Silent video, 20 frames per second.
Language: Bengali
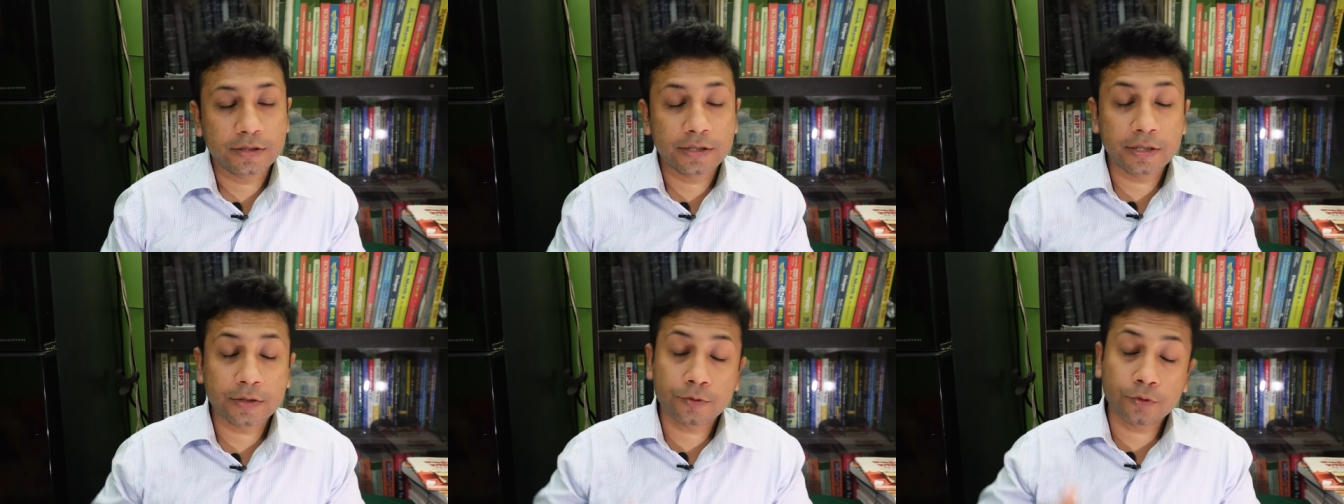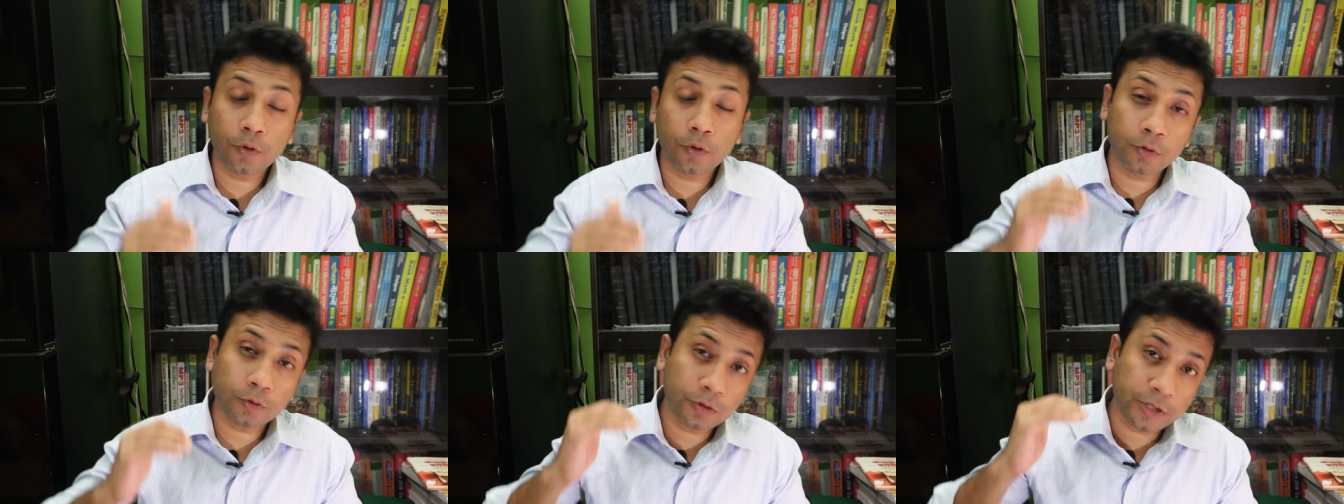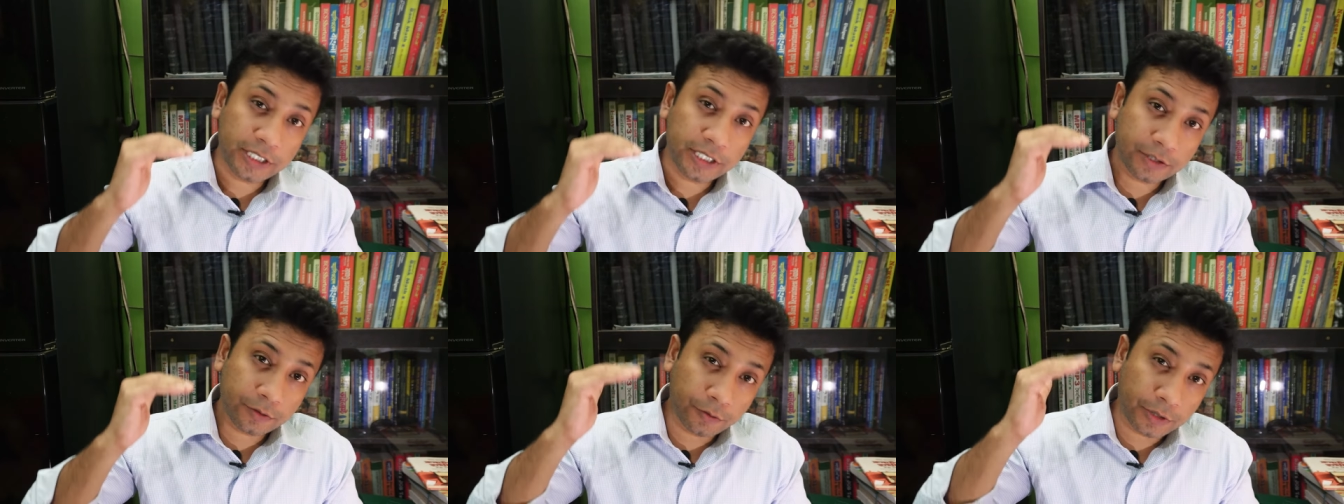যে
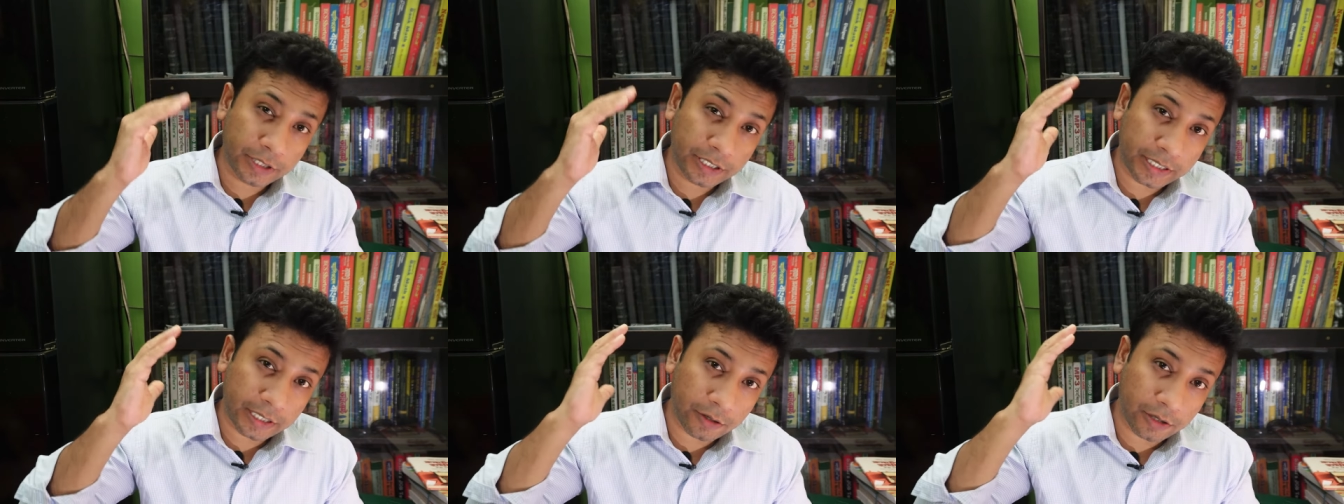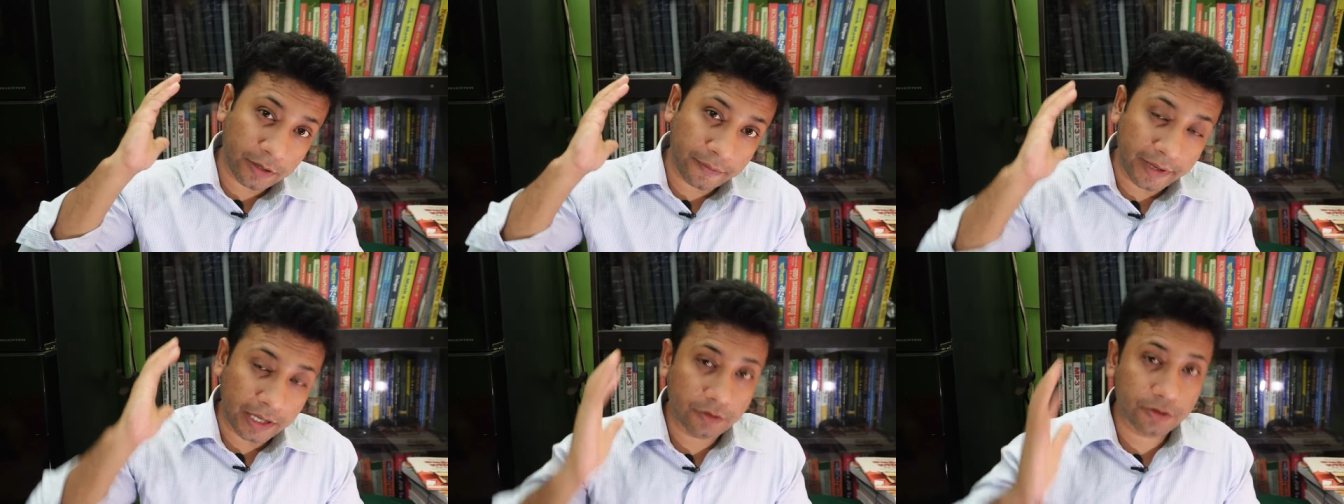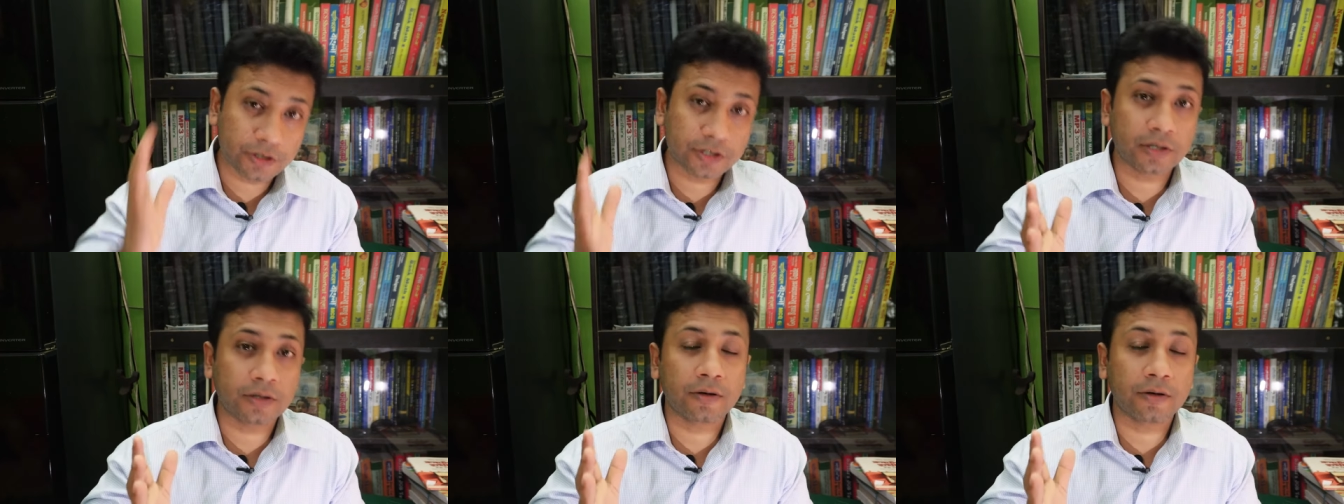চৌত্রিশ কোটি টাকাটা
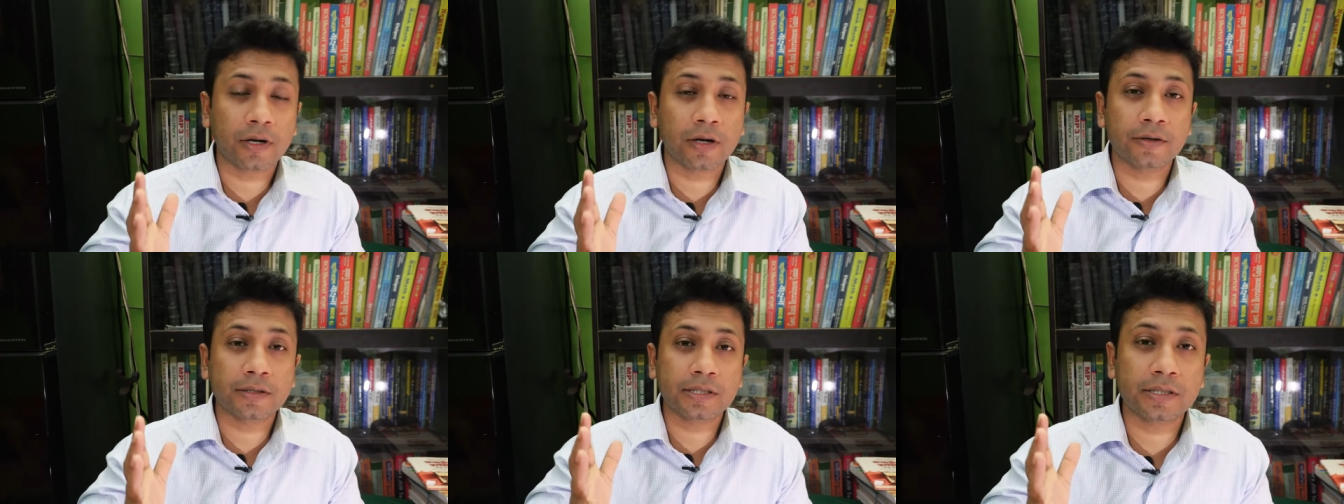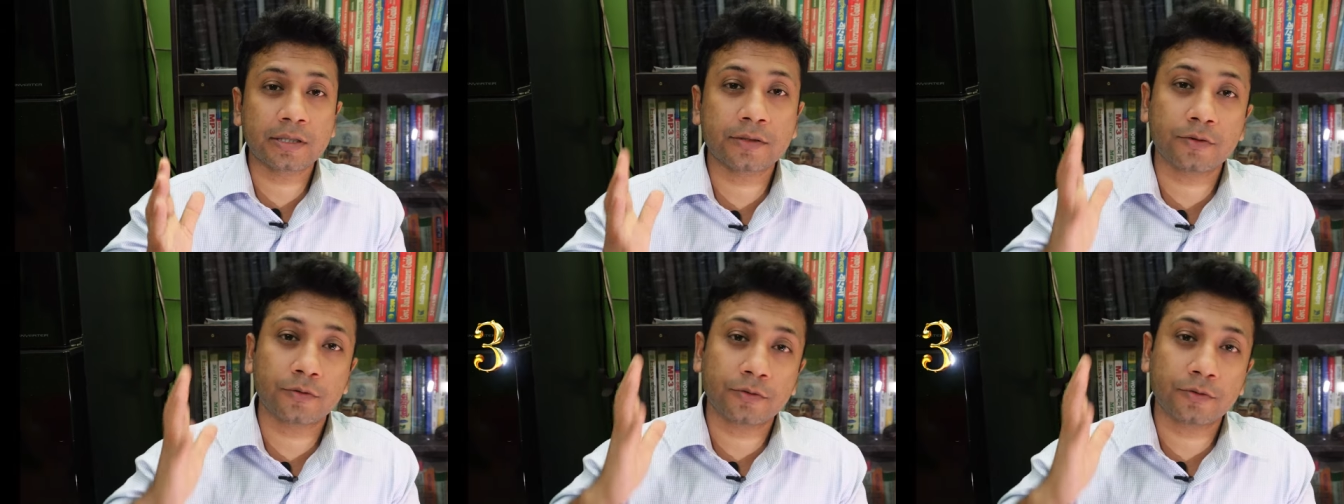ভ্যালুয়েশন করা হয়েছে